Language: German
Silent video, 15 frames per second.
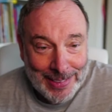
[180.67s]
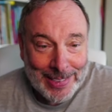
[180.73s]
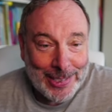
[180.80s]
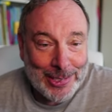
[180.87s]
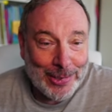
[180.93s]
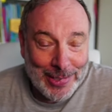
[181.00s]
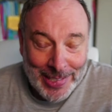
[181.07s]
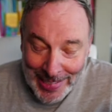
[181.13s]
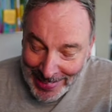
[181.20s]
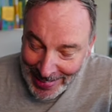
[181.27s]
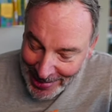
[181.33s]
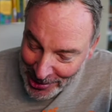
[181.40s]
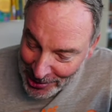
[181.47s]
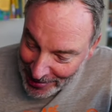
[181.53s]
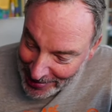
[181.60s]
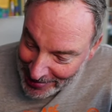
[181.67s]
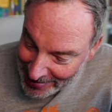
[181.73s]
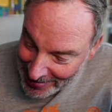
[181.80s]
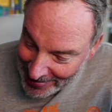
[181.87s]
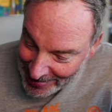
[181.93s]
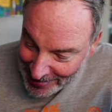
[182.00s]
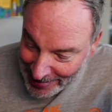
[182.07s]
schon echt anstrengender
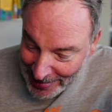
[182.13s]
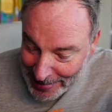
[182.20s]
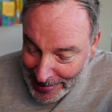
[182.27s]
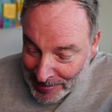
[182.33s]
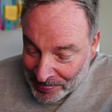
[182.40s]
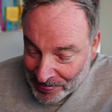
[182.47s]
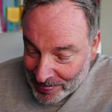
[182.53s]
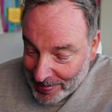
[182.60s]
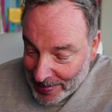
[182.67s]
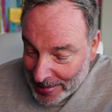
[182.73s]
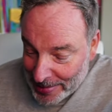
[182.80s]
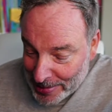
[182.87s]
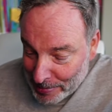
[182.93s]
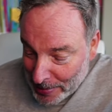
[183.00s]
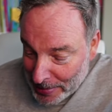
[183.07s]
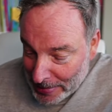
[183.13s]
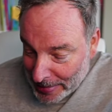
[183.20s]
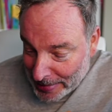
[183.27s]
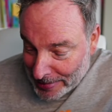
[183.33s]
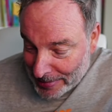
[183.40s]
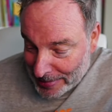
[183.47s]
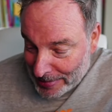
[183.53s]
als, als man
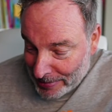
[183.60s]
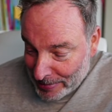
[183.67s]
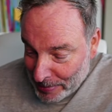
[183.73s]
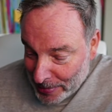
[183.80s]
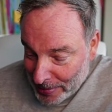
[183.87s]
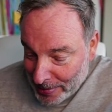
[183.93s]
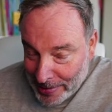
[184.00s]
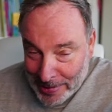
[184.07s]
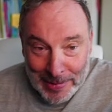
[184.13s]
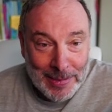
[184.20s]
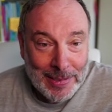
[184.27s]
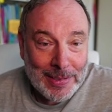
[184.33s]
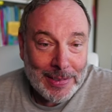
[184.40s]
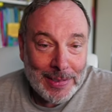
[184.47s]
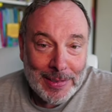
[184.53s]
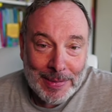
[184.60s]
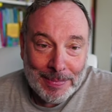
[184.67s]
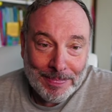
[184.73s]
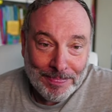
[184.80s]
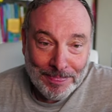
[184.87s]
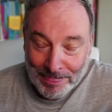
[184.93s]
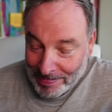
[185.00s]
denkt, wenn man keinen,
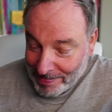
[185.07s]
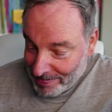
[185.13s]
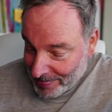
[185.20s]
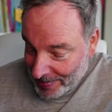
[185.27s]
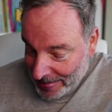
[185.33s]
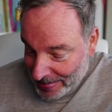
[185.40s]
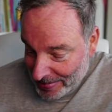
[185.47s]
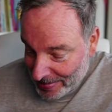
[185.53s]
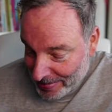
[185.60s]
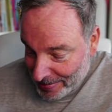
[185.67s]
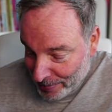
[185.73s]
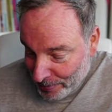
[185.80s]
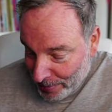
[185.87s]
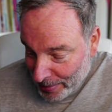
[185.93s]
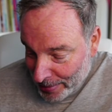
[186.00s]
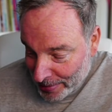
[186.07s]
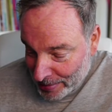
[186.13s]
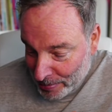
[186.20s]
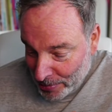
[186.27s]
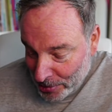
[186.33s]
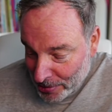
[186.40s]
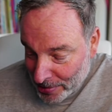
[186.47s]
ähm, diese
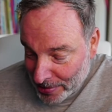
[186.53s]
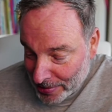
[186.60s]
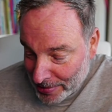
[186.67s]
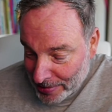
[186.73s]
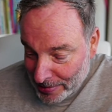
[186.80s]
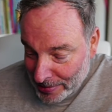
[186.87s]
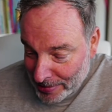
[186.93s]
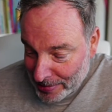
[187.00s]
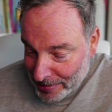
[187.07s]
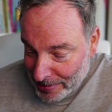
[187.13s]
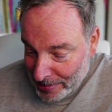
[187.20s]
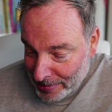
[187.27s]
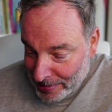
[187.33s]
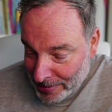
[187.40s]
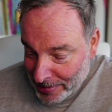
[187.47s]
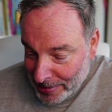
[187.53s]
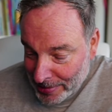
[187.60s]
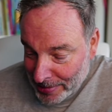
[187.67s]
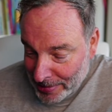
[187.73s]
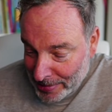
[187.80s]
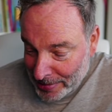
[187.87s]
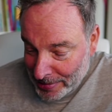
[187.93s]
Verlagsmaschinerie nicht äh,
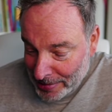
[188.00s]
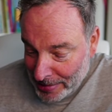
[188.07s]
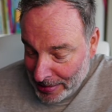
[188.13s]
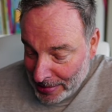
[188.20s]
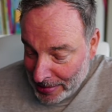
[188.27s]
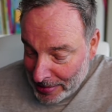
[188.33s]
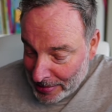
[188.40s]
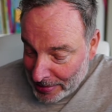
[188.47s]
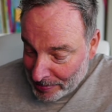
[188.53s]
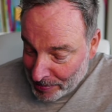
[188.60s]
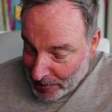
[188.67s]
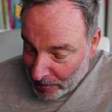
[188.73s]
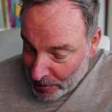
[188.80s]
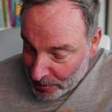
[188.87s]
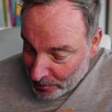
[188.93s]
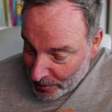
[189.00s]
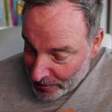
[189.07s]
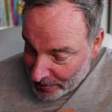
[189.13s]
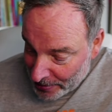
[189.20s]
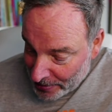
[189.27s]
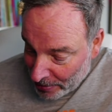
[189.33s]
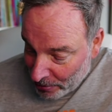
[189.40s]
dahinter hat. Aber ich wollte es
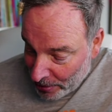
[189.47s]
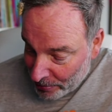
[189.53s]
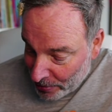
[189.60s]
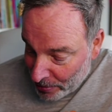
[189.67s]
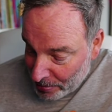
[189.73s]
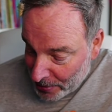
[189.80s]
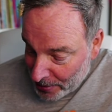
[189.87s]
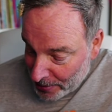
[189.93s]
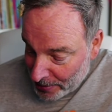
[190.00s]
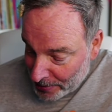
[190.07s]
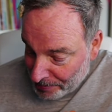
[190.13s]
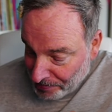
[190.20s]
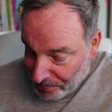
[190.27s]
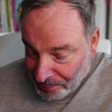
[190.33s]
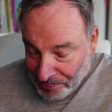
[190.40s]
halt auch einfach mal